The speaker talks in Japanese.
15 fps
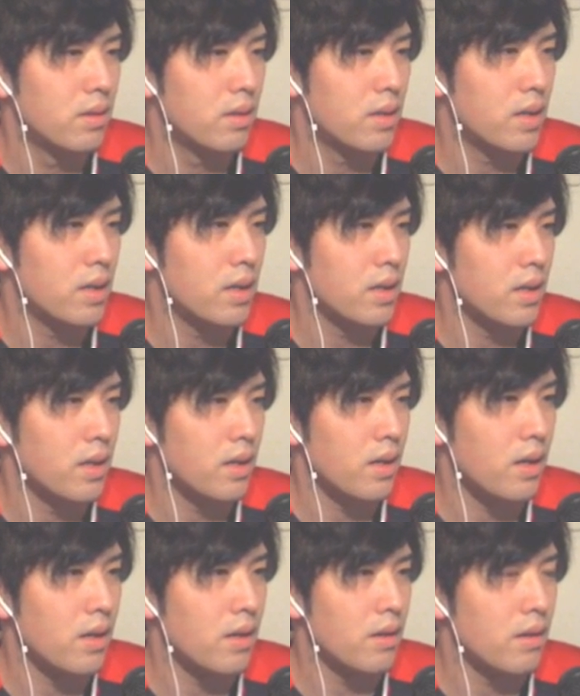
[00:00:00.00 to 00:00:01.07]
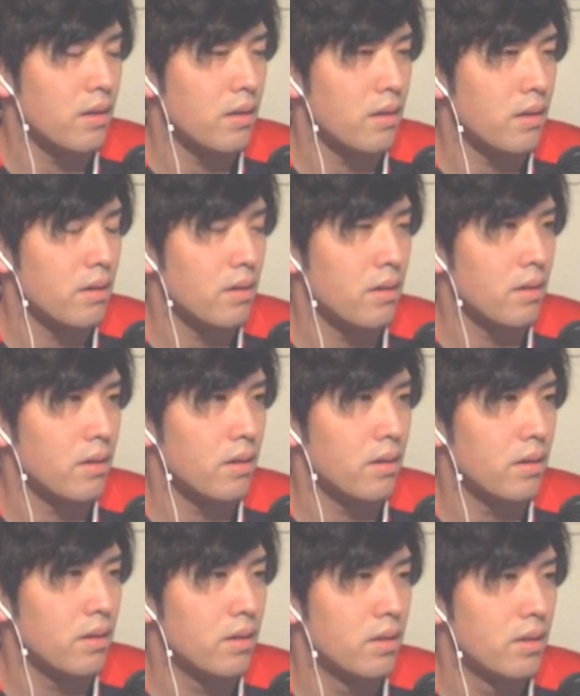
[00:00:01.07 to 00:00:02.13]
はいはいは
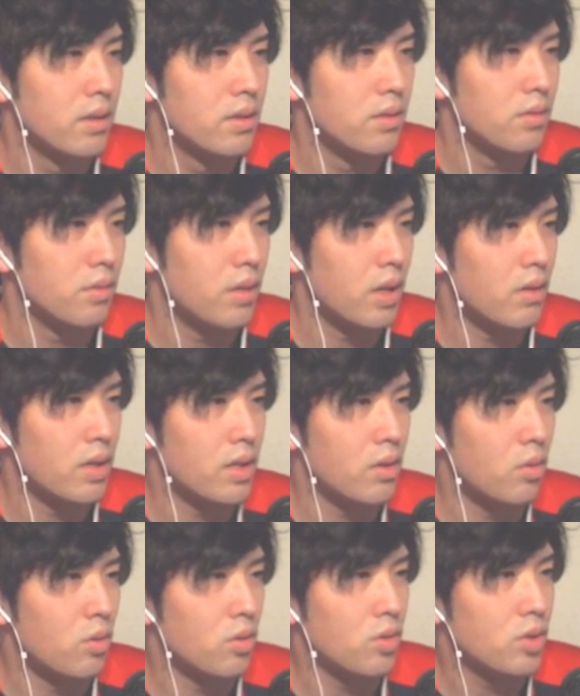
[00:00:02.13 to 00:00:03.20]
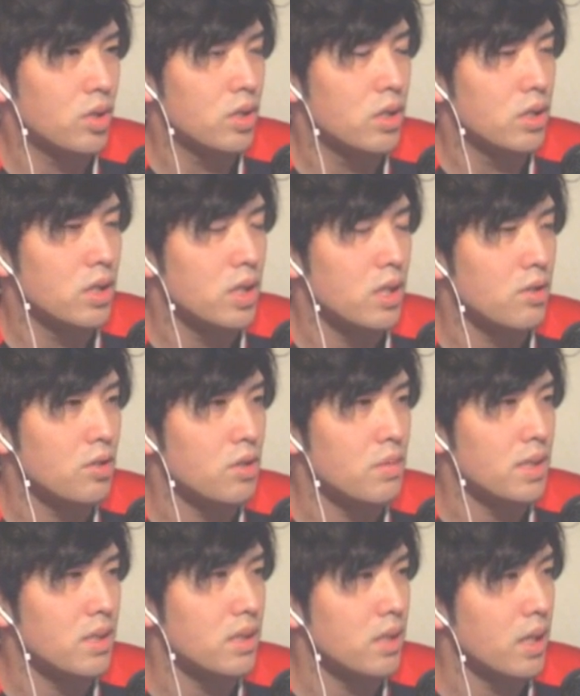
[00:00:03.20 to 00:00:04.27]
い。浦和に小野伸二選手い
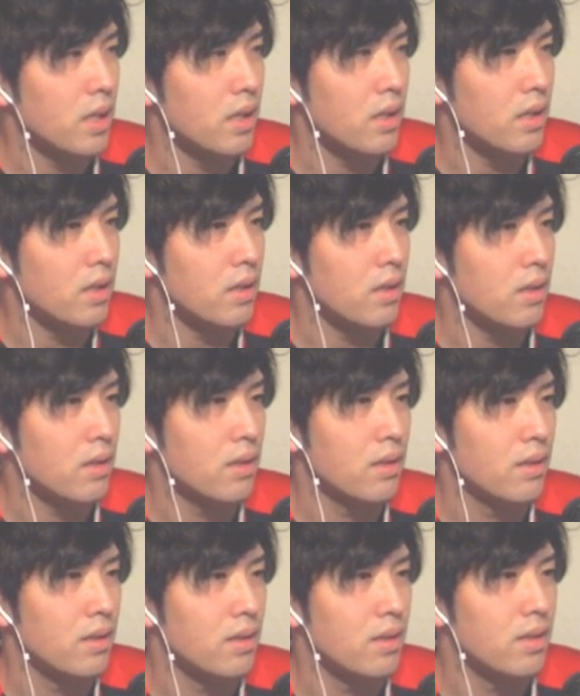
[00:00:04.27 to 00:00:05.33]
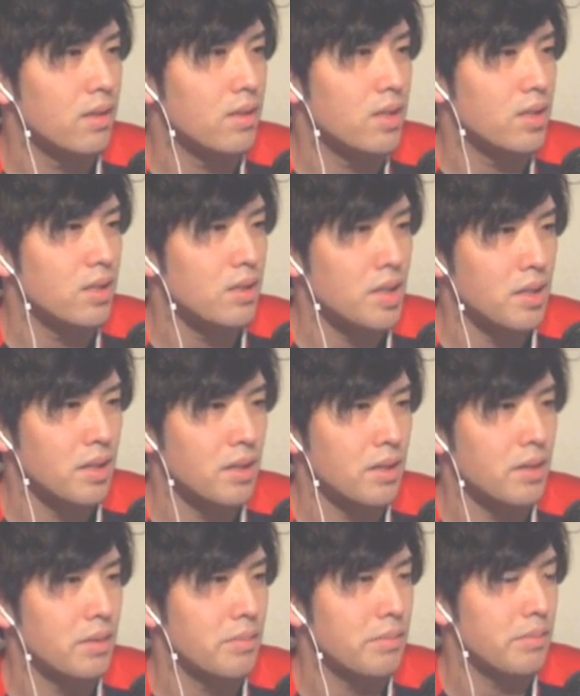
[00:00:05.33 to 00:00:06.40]
ますね。いいっすね。
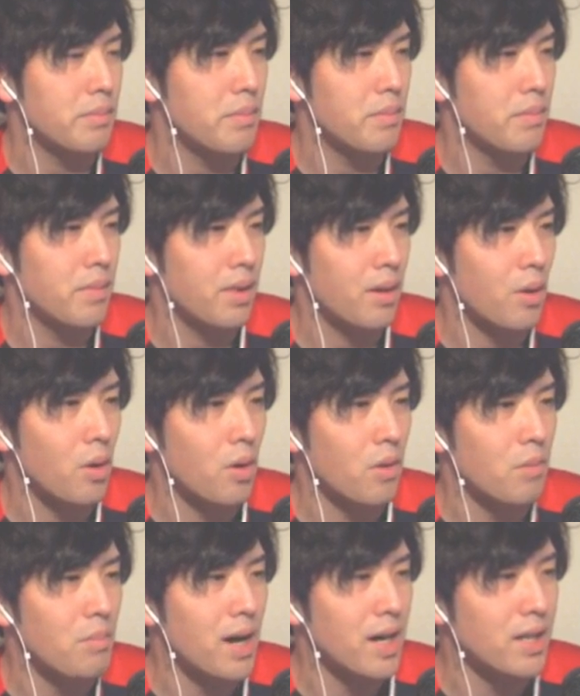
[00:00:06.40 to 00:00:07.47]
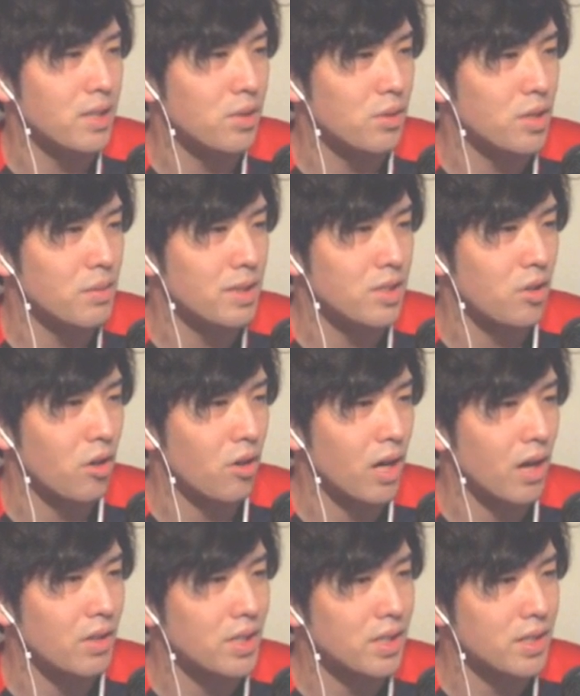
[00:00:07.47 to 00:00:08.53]
お、前園いますよ、
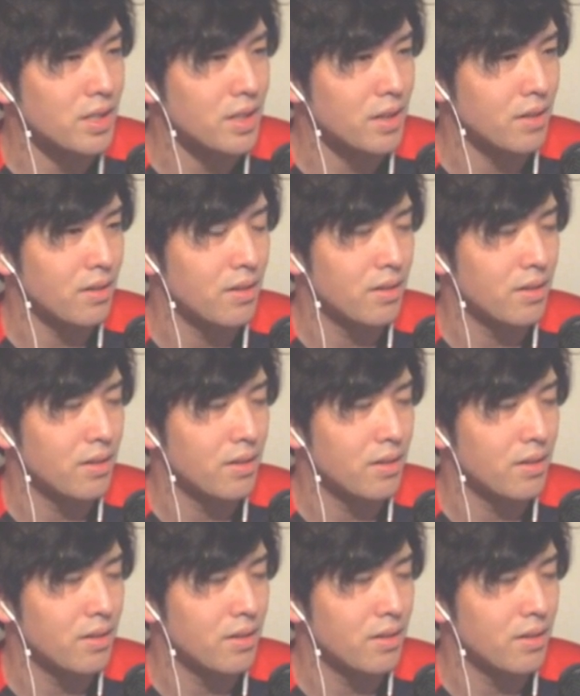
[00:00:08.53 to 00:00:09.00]
川崎に。